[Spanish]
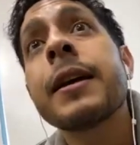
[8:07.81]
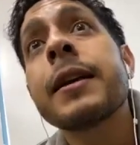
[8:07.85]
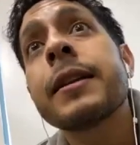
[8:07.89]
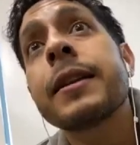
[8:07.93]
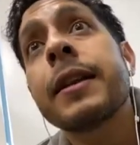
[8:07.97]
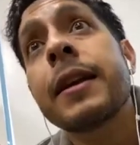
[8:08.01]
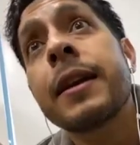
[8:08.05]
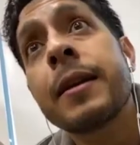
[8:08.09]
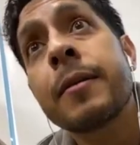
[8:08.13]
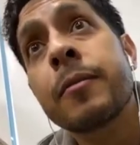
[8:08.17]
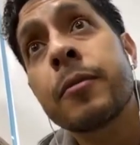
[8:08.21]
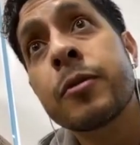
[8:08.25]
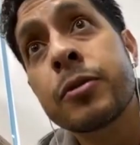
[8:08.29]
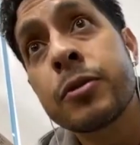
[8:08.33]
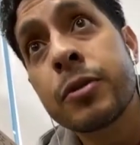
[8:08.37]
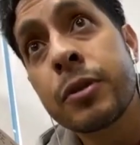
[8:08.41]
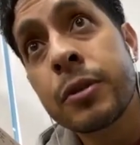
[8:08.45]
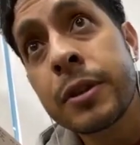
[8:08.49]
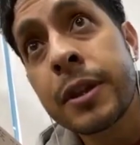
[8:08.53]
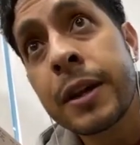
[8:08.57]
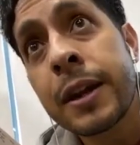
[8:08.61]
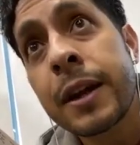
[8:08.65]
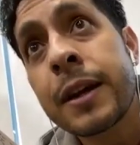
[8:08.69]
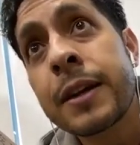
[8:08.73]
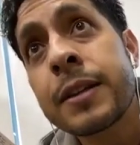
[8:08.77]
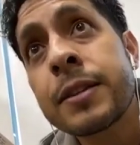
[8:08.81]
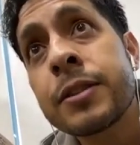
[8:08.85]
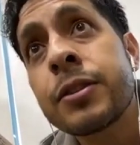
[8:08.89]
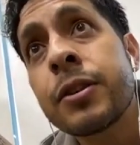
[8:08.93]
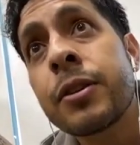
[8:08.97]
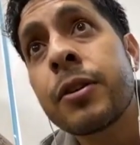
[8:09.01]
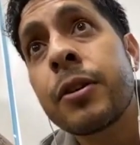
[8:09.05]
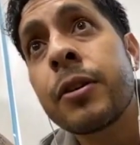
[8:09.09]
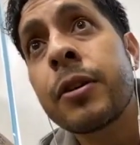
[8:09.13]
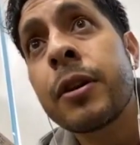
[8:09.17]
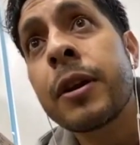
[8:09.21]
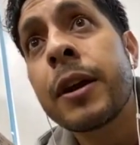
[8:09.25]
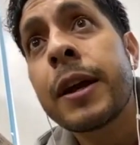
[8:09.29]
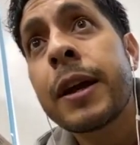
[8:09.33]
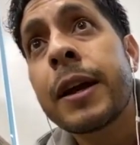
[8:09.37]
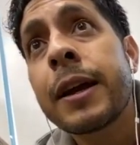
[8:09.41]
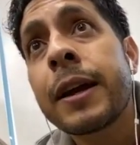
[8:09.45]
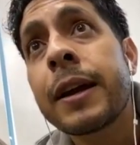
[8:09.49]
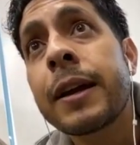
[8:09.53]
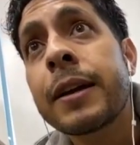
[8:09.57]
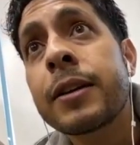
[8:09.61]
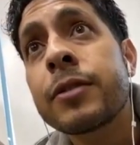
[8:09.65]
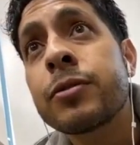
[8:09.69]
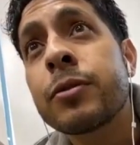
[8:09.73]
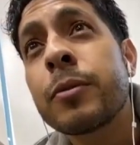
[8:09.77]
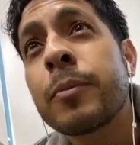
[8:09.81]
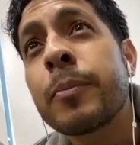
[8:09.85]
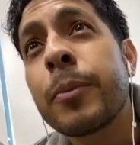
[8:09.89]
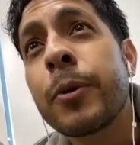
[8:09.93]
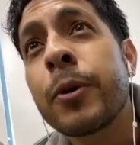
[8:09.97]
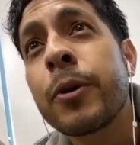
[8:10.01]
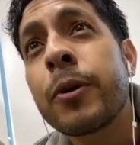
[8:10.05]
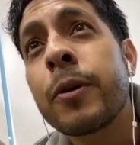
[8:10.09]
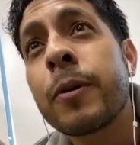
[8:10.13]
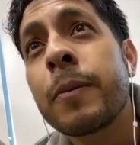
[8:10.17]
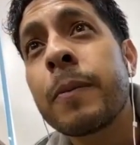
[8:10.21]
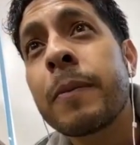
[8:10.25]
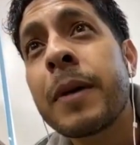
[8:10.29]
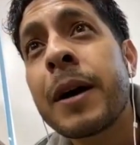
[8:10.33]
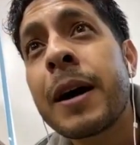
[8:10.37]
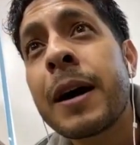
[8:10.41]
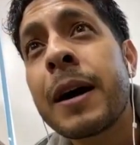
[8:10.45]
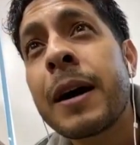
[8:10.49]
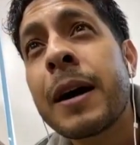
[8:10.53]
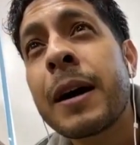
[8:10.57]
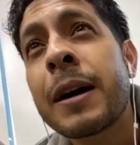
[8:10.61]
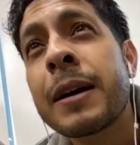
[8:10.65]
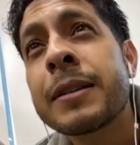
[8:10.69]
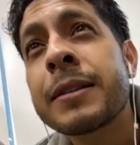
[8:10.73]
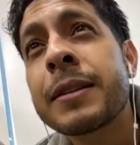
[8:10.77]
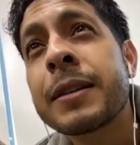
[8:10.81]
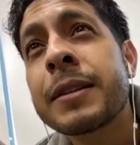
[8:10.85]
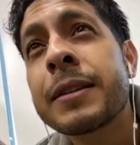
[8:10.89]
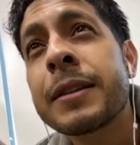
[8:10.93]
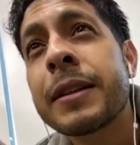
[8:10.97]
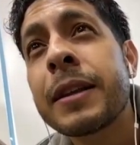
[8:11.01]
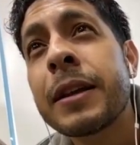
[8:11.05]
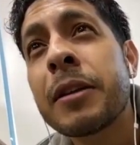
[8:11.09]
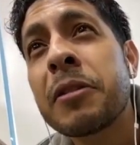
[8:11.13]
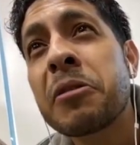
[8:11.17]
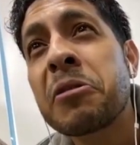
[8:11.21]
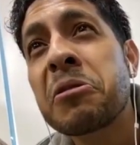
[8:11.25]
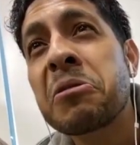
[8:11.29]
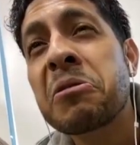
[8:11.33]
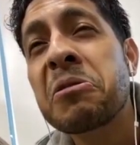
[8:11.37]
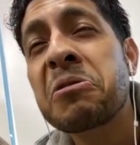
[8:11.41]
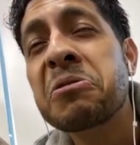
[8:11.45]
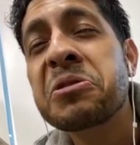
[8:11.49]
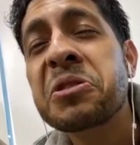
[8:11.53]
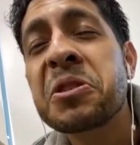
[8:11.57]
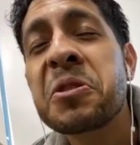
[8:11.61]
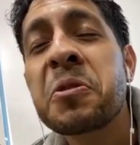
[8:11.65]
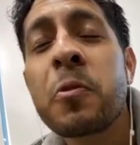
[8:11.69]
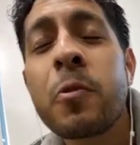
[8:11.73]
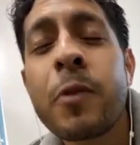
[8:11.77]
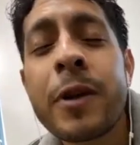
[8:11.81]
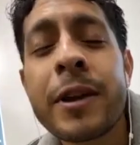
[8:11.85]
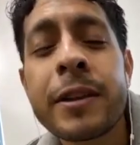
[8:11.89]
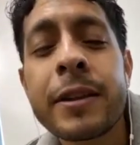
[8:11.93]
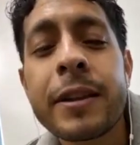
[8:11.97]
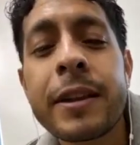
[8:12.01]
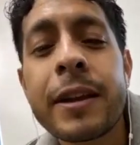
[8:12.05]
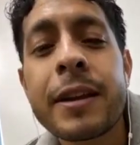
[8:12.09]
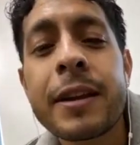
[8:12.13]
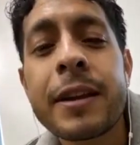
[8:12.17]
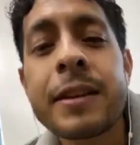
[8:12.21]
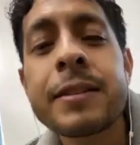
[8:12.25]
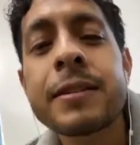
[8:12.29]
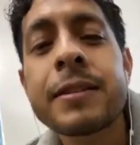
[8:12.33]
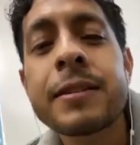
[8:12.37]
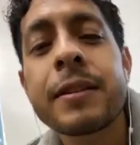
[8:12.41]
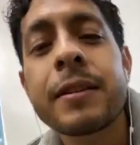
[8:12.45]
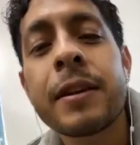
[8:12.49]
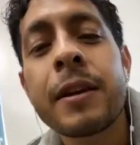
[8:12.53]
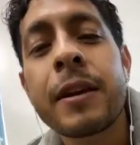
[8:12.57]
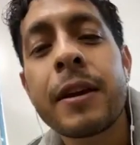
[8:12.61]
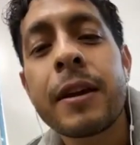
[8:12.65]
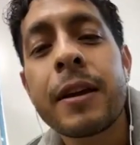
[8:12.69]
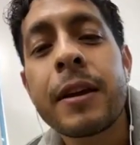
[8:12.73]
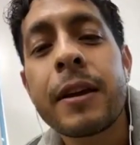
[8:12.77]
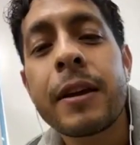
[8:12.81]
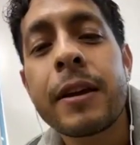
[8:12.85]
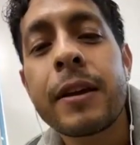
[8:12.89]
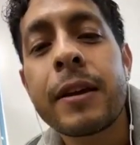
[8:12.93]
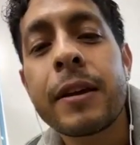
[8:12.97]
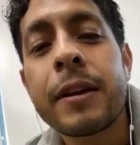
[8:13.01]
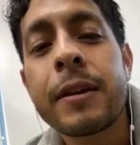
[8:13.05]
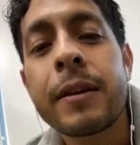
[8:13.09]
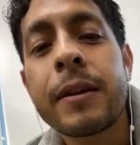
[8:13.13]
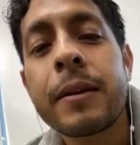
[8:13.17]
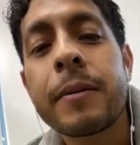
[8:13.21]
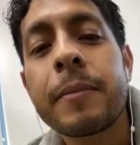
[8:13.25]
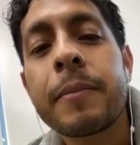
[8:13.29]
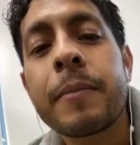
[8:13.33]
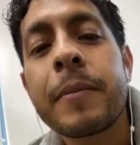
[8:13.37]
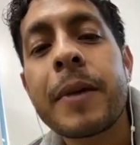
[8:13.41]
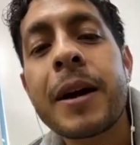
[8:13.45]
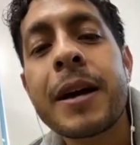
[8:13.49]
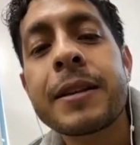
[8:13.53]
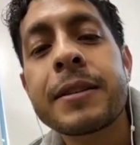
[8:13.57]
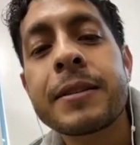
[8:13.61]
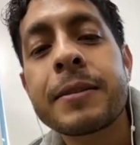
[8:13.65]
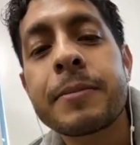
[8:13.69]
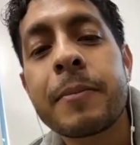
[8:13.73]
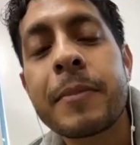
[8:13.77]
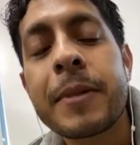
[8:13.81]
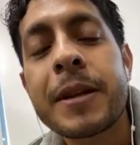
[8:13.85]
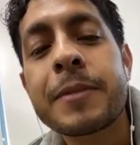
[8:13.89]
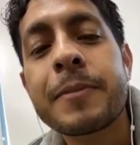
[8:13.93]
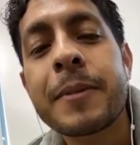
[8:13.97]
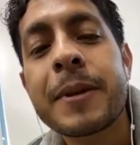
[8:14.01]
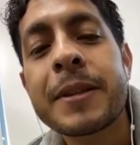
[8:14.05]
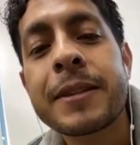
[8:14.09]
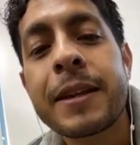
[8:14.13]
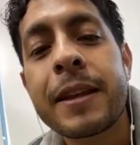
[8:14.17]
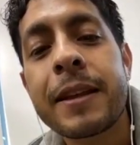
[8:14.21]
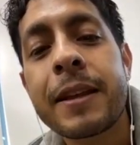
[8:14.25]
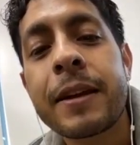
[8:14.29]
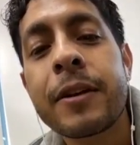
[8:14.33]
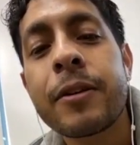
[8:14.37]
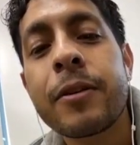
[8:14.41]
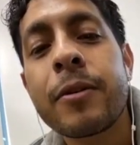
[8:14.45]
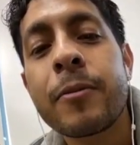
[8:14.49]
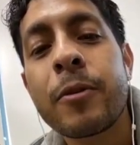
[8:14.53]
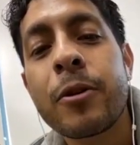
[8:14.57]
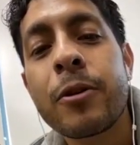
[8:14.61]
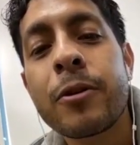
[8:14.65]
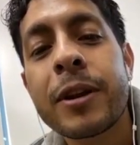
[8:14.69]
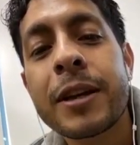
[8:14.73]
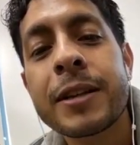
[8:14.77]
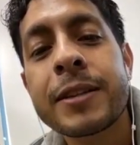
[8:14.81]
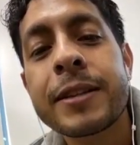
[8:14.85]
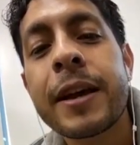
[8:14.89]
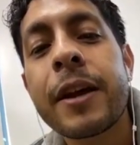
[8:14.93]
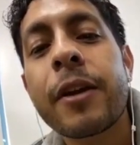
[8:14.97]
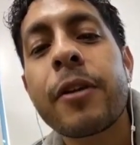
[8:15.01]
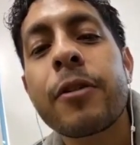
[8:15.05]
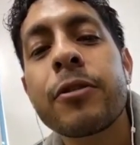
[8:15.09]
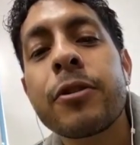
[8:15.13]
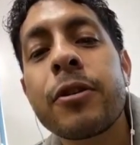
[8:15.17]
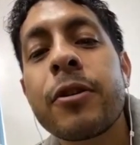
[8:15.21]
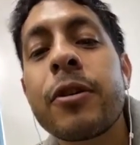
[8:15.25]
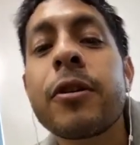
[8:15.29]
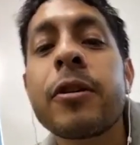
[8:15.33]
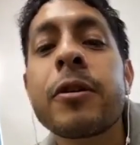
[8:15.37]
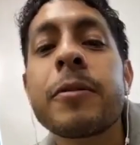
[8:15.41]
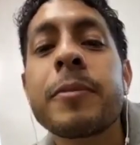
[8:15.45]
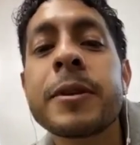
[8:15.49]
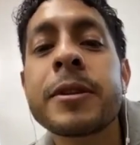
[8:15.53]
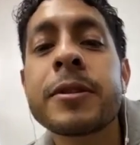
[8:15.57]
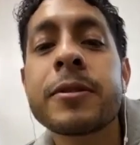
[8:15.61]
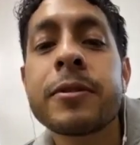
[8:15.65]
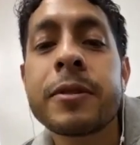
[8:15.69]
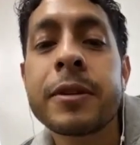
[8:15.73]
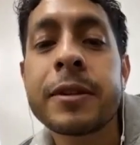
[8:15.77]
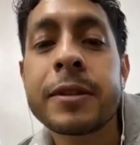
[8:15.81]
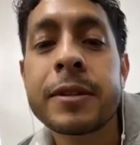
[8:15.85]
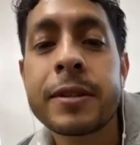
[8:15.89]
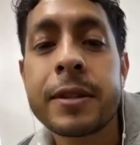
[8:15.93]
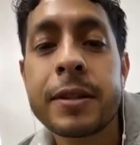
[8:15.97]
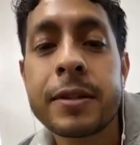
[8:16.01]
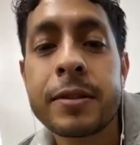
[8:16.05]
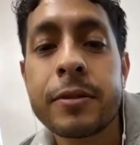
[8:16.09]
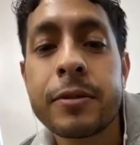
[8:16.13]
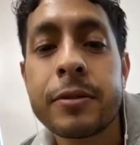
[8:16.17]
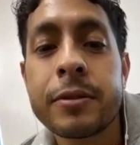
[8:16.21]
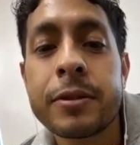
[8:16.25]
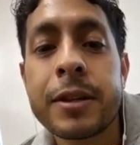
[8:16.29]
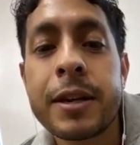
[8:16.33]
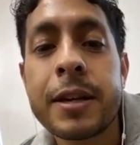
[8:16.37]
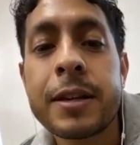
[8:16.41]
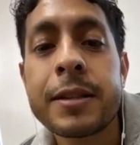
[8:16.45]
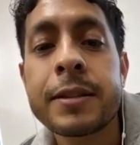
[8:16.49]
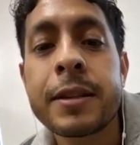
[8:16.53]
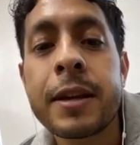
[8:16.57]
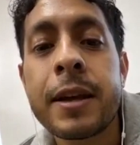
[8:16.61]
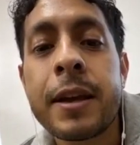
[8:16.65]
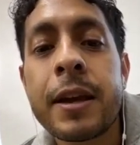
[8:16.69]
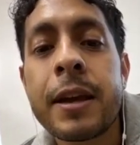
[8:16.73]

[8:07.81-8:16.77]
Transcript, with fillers: Tenemos otra canción que es un poco más estilo los 50s, eh, más, más basada en como lo que hacía Roy Orbison y estas cosas.